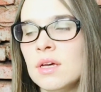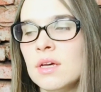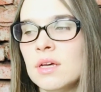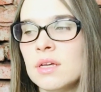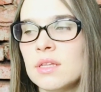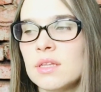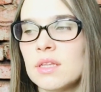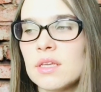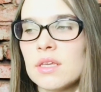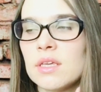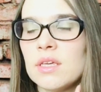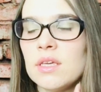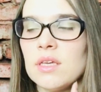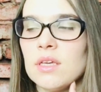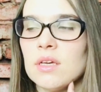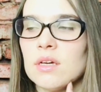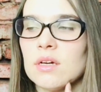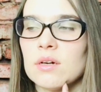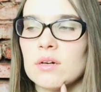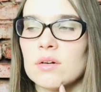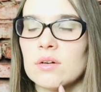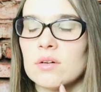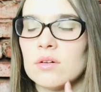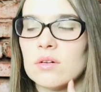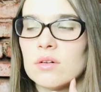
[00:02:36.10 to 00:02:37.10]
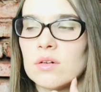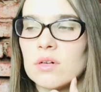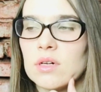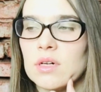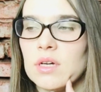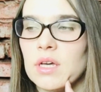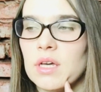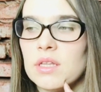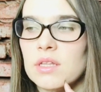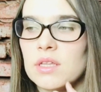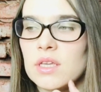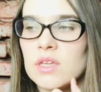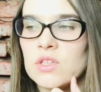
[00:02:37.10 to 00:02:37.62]
такие э,
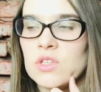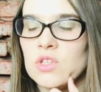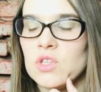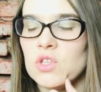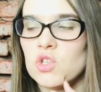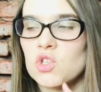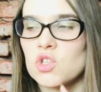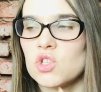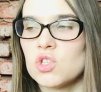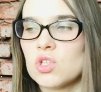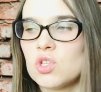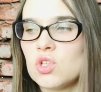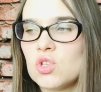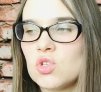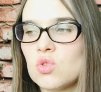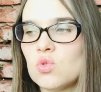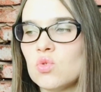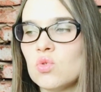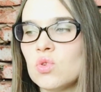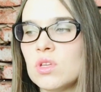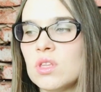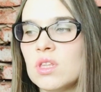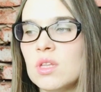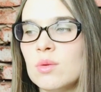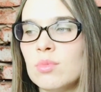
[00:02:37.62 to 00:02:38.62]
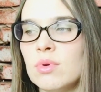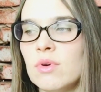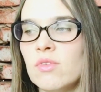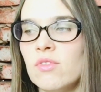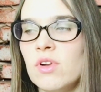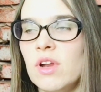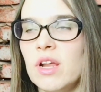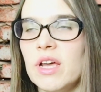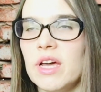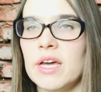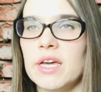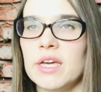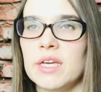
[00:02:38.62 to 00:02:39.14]
этнические штуки
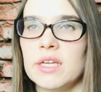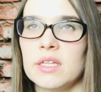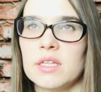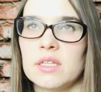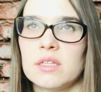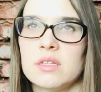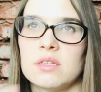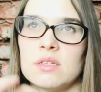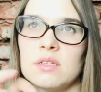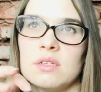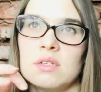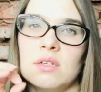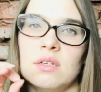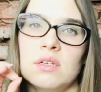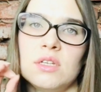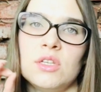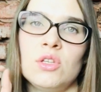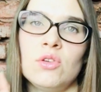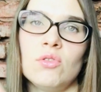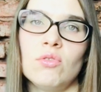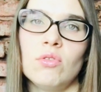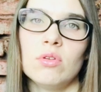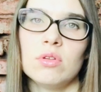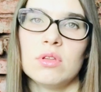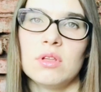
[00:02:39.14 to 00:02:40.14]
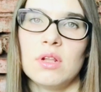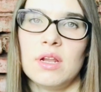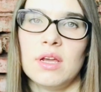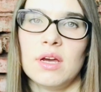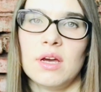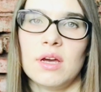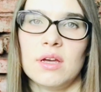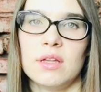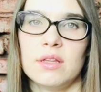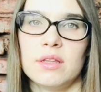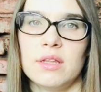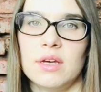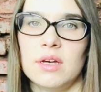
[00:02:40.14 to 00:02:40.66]
добавляет, э,
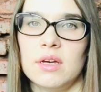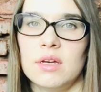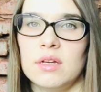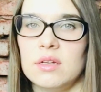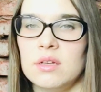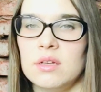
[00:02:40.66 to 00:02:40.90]
йодля, да.